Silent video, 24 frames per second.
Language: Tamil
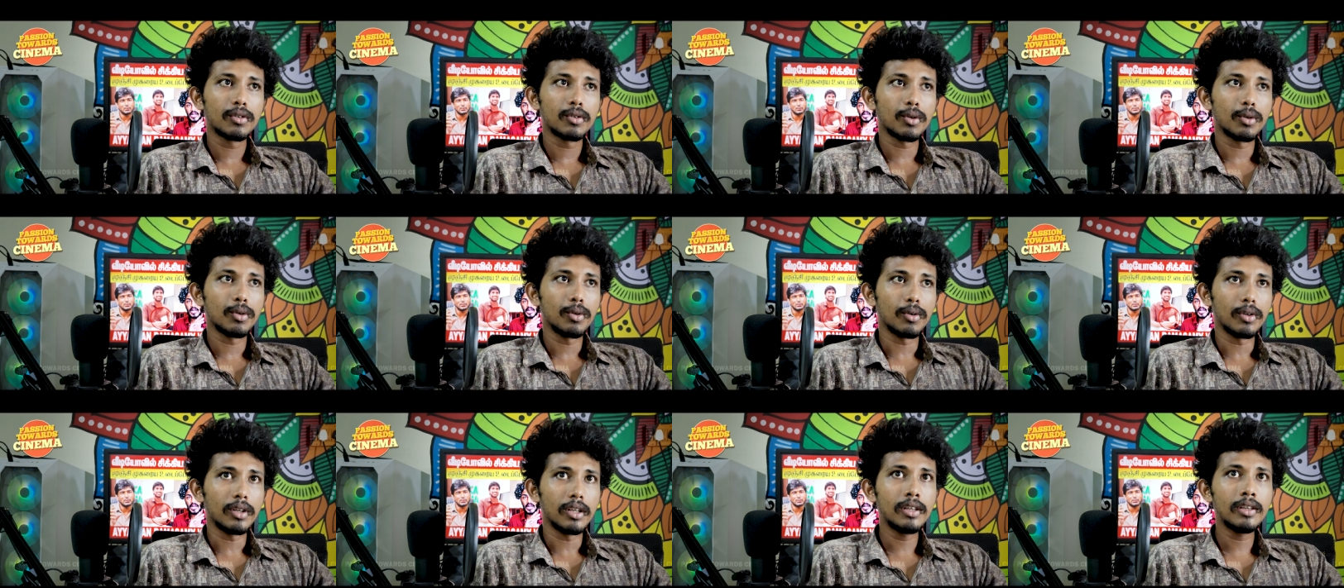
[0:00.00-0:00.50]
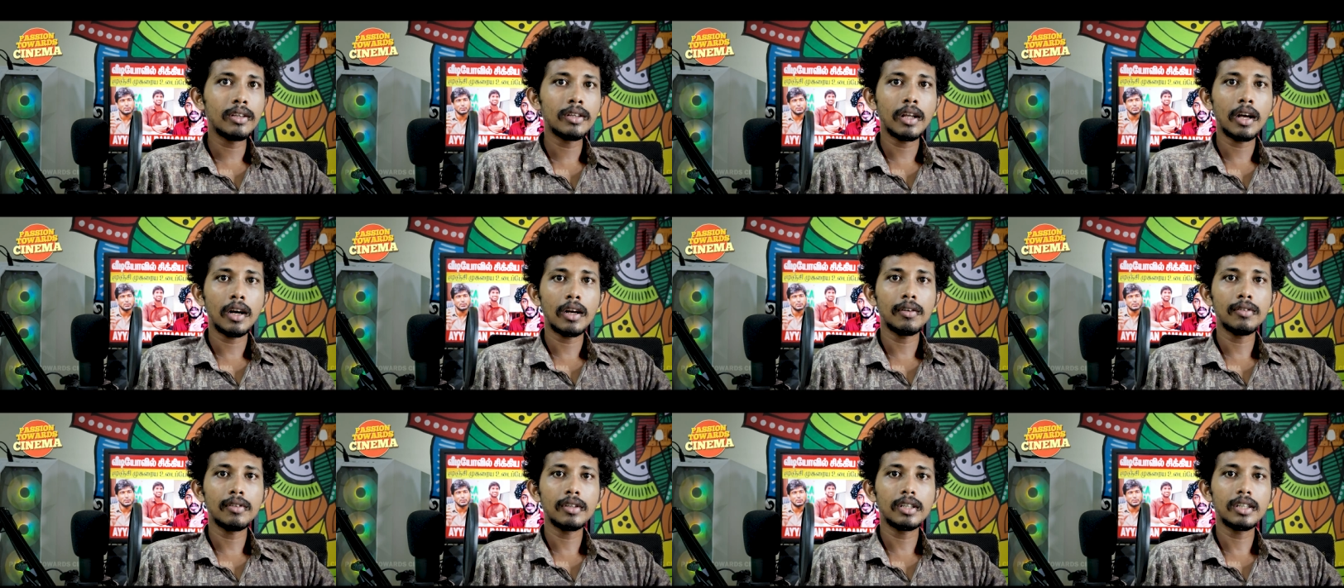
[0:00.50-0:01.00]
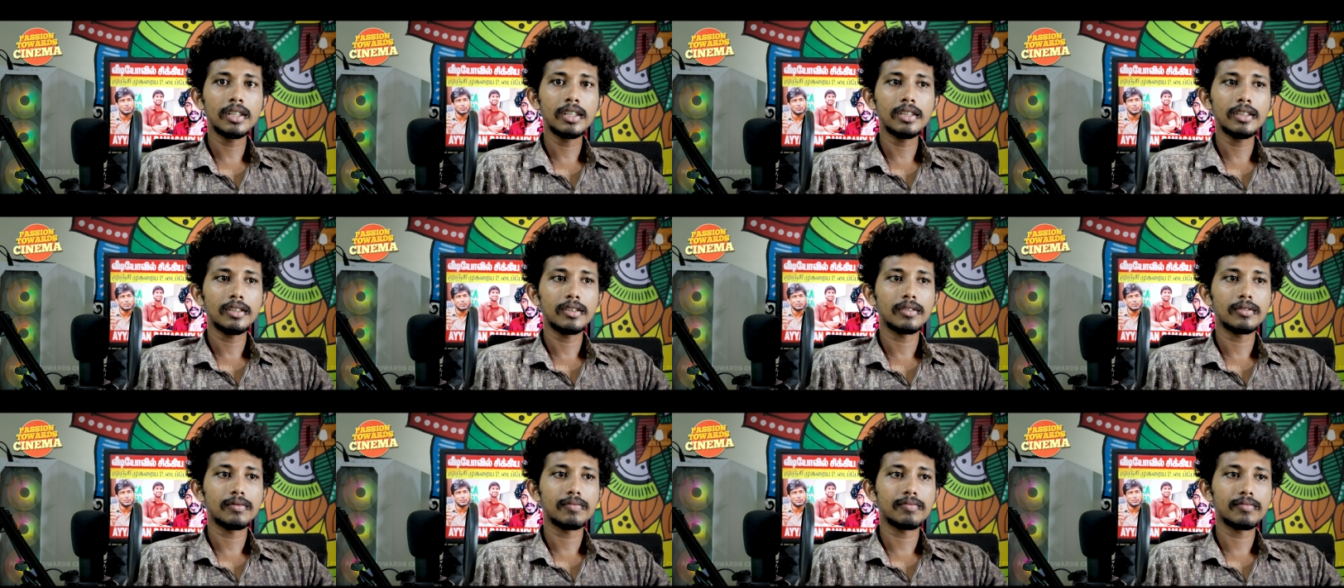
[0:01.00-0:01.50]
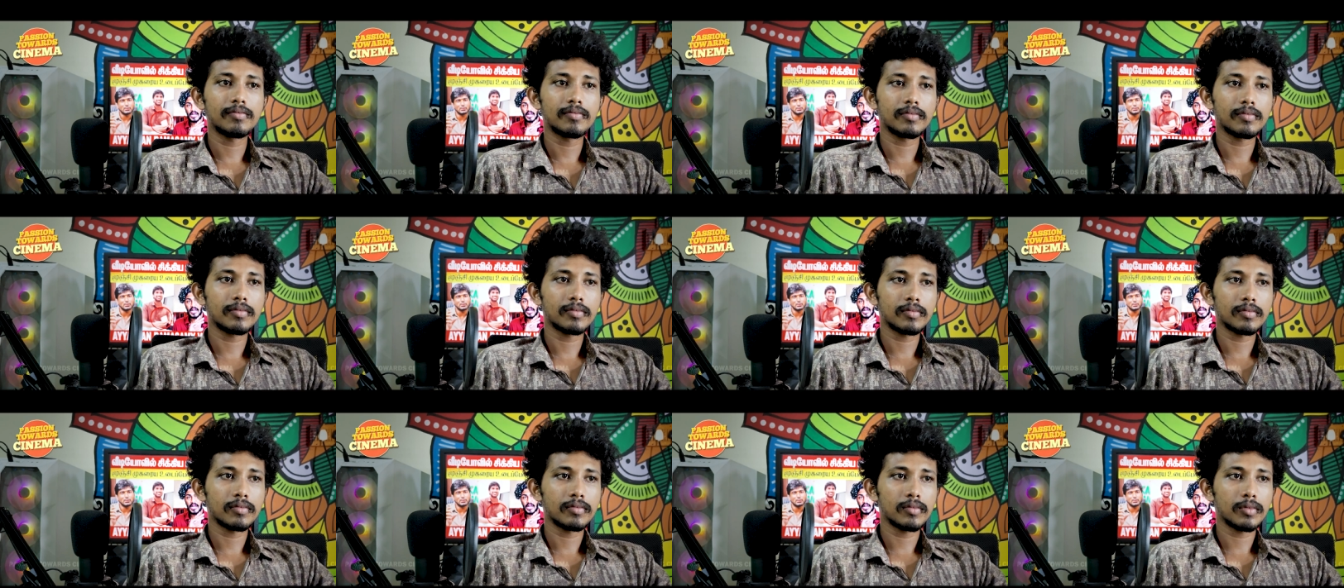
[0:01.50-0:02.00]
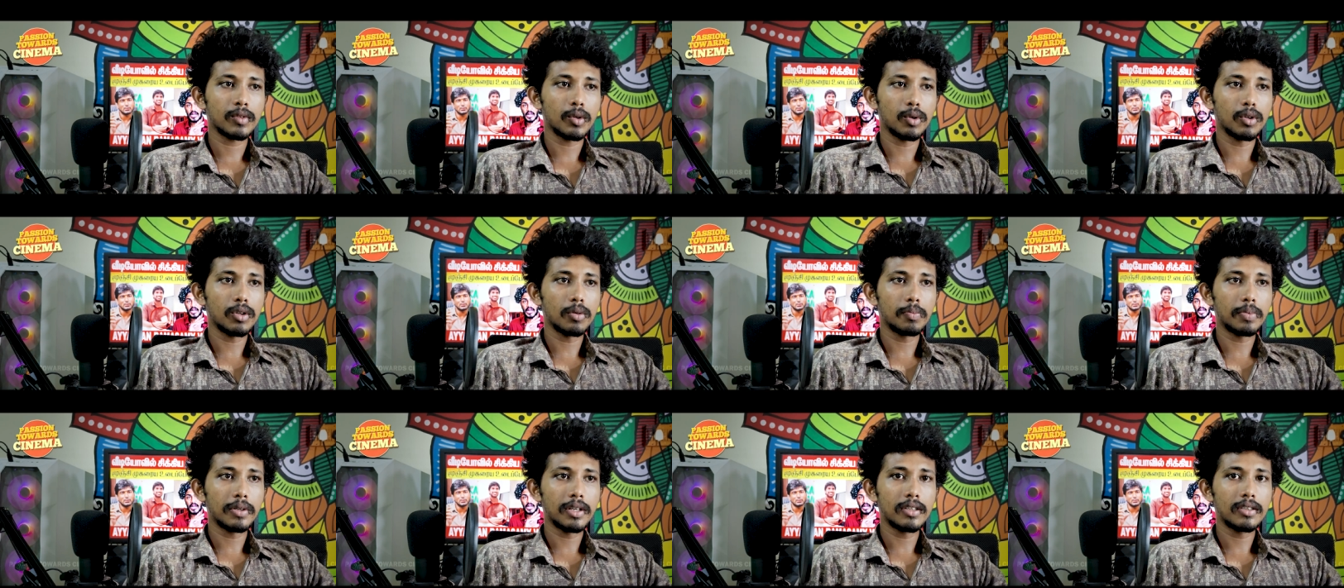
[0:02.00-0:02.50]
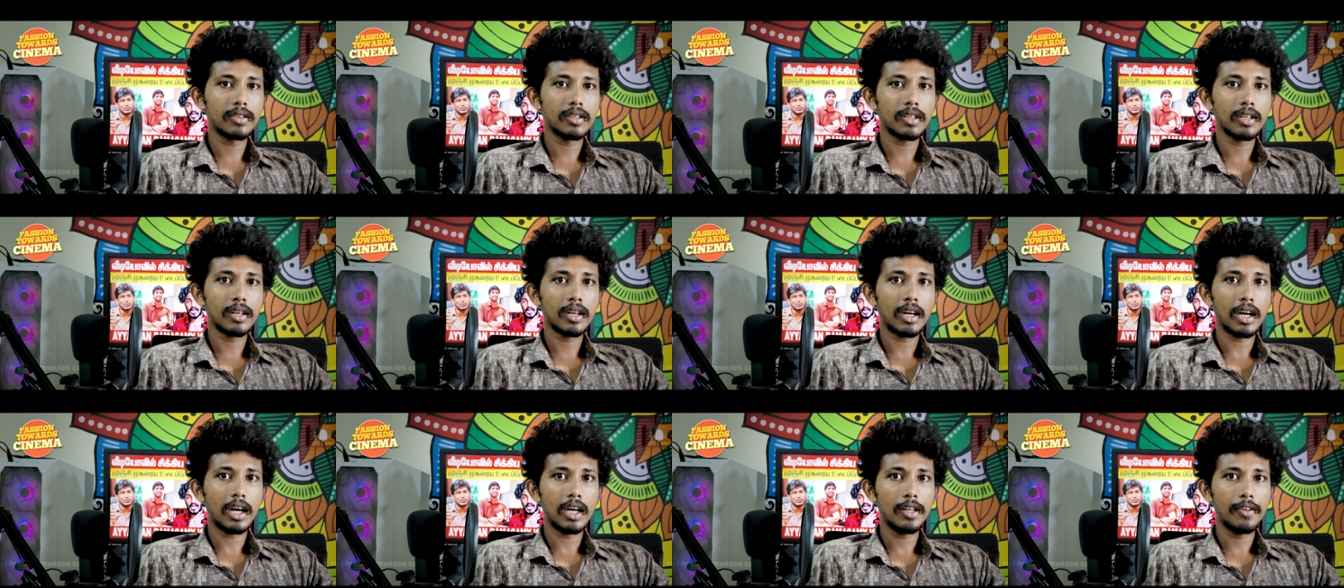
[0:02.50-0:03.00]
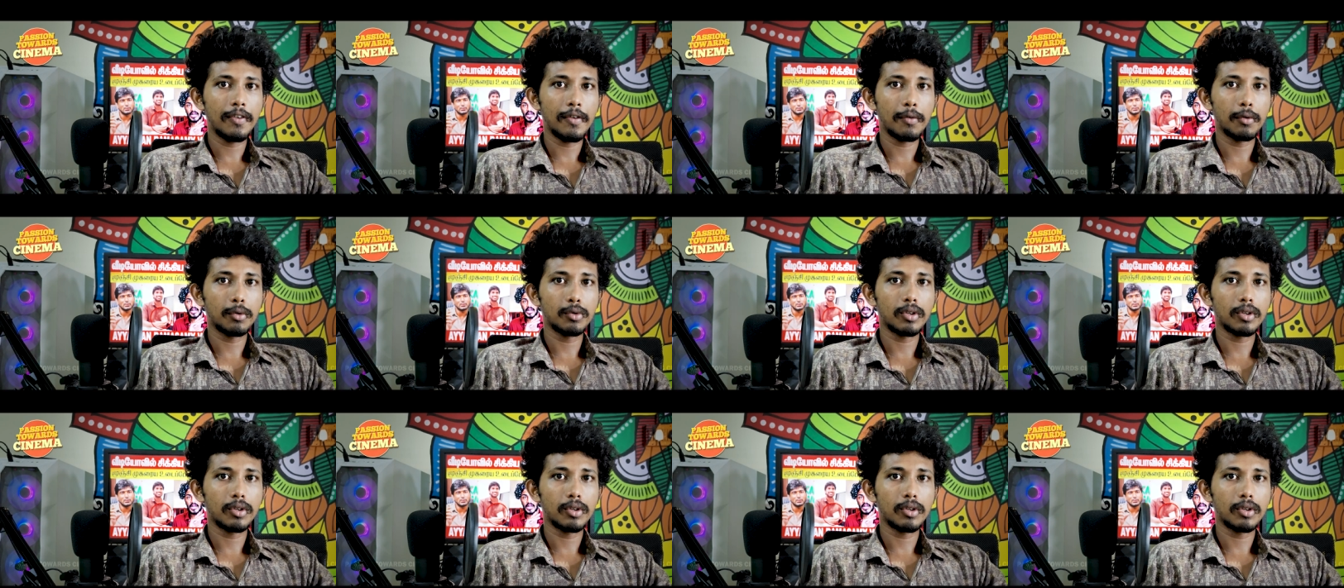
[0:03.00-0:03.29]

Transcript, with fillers: ஸோ இந்த அளவுக்கு ஒரு பர்சனை கழுவி